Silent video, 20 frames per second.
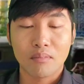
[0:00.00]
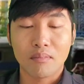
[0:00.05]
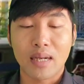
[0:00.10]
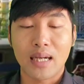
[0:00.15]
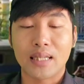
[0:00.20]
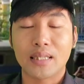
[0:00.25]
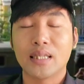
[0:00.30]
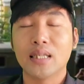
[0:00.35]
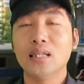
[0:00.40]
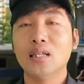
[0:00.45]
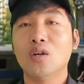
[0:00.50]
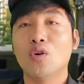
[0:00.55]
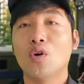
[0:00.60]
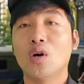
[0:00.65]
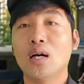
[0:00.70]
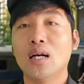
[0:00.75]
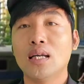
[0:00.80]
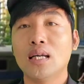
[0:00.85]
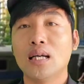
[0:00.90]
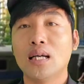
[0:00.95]
bằng chứng
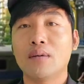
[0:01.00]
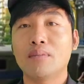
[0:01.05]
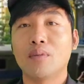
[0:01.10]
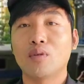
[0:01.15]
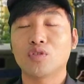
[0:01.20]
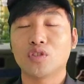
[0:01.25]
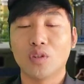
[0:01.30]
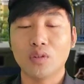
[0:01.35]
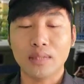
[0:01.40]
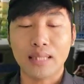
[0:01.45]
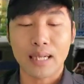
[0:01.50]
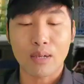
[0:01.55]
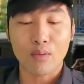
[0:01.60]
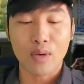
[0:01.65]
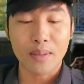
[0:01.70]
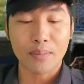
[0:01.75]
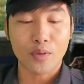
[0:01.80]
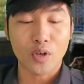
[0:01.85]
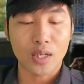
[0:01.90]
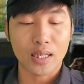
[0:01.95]
của một số trang
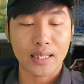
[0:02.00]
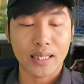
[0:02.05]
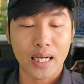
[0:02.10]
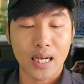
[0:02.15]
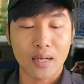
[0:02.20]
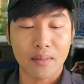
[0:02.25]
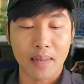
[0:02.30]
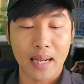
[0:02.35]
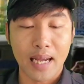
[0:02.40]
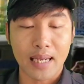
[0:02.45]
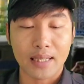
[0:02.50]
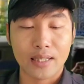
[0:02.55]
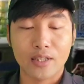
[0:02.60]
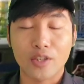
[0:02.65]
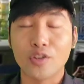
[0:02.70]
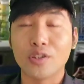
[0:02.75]
web gọi là cờ bạc